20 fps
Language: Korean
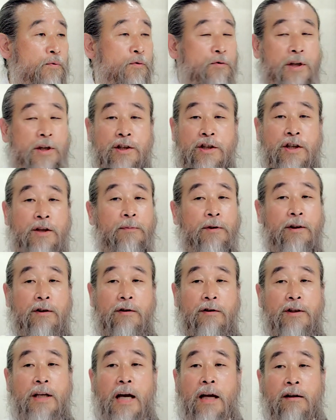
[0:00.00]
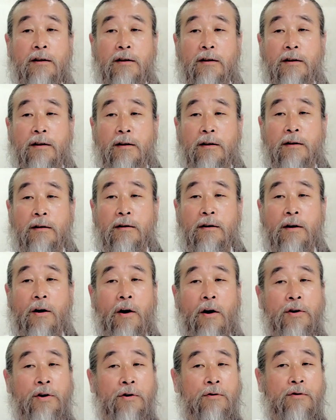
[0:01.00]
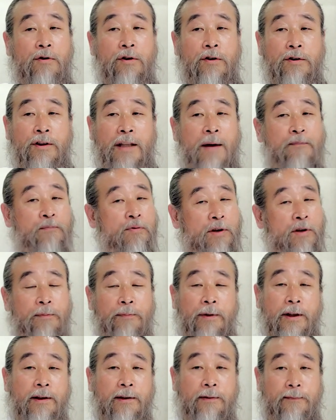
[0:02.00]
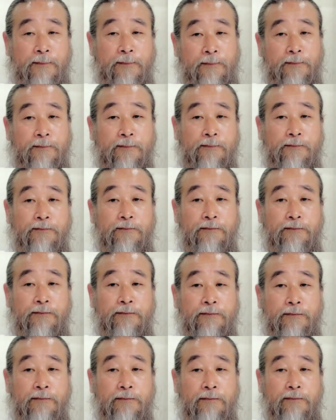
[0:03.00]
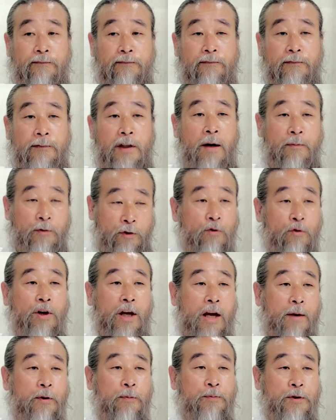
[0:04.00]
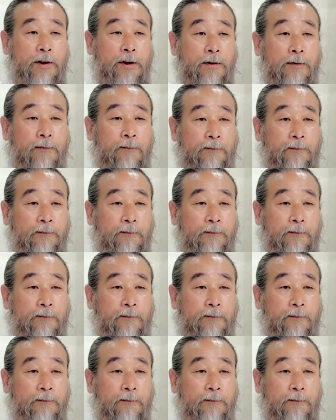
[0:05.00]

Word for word: 부산 시민들 사는 거 어려운 거는 다 풀립니다. 한번 노력해 봅시다.